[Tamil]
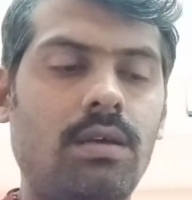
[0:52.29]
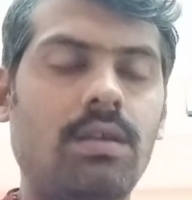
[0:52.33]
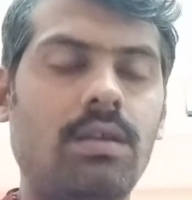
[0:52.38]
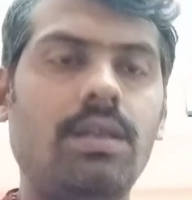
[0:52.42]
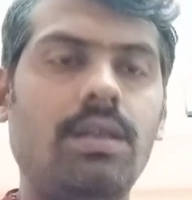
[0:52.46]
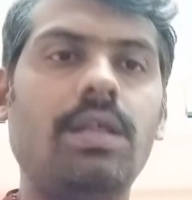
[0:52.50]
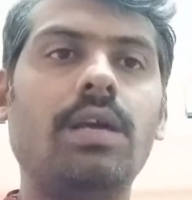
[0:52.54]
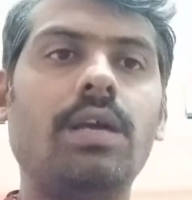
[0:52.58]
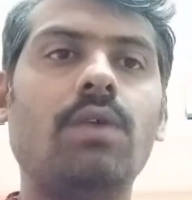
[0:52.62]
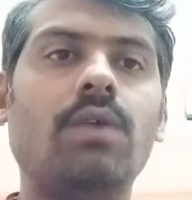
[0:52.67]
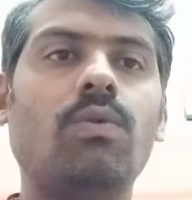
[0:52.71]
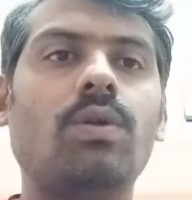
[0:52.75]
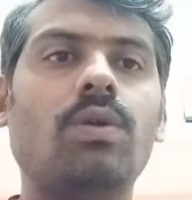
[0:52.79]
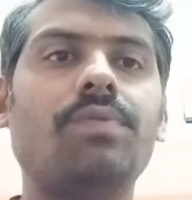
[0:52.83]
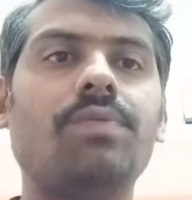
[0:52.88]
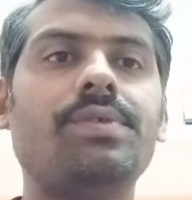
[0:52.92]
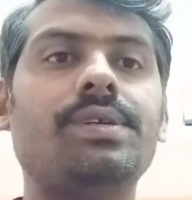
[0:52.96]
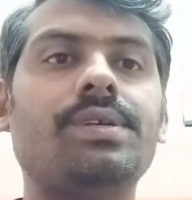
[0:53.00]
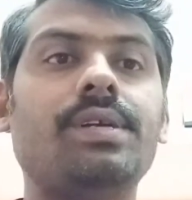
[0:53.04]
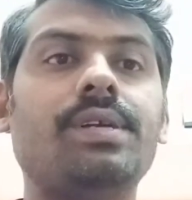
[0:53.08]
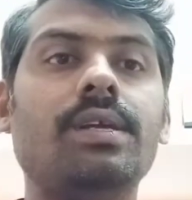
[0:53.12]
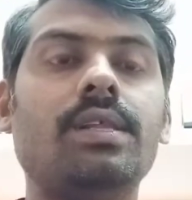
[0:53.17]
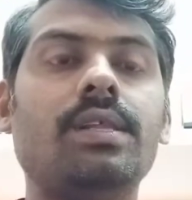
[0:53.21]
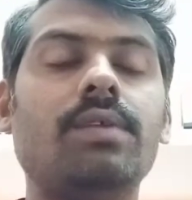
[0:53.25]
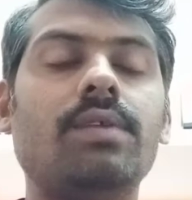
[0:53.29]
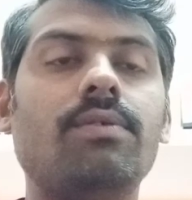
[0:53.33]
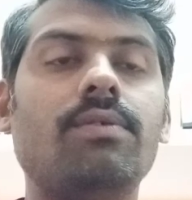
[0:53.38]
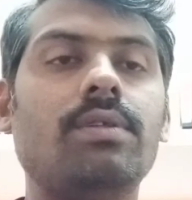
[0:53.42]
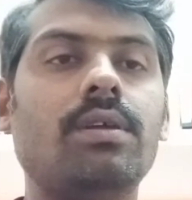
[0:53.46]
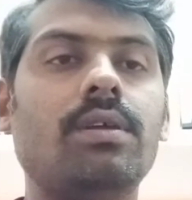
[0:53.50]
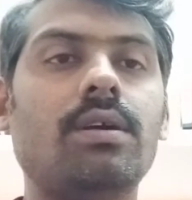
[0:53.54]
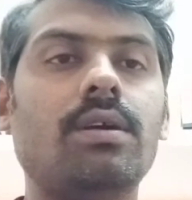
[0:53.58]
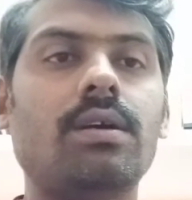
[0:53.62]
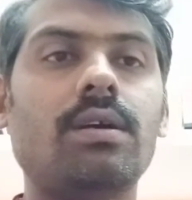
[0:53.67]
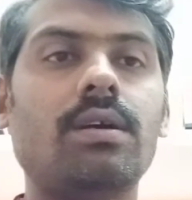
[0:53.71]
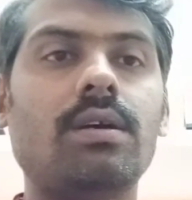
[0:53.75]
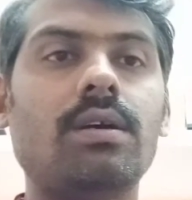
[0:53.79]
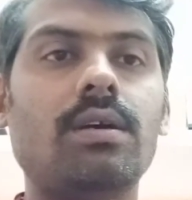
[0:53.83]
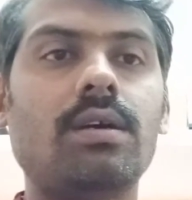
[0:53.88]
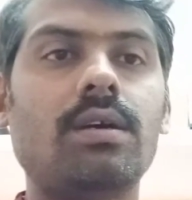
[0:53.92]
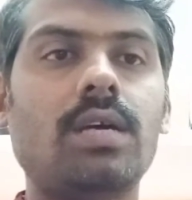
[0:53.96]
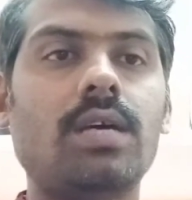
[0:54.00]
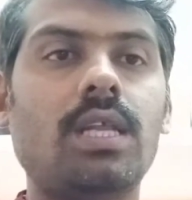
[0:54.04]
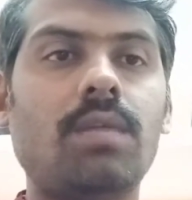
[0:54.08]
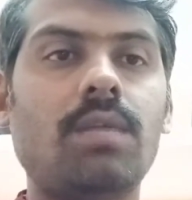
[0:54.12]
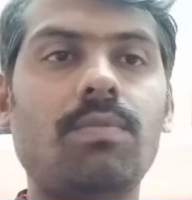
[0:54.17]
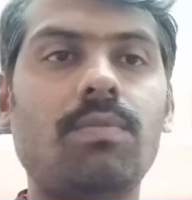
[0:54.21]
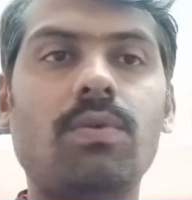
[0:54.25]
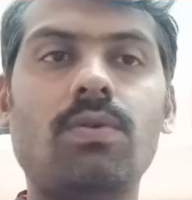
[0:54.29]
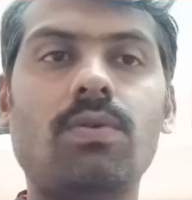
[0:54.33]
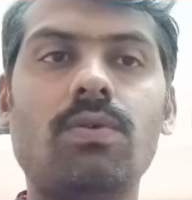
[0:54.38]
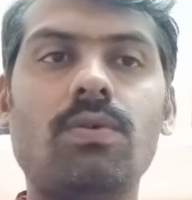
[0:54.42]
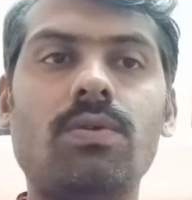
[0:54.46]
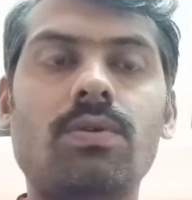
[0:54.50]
நீங்கள் ஒரு விஷயத்தை வந்து நம்ம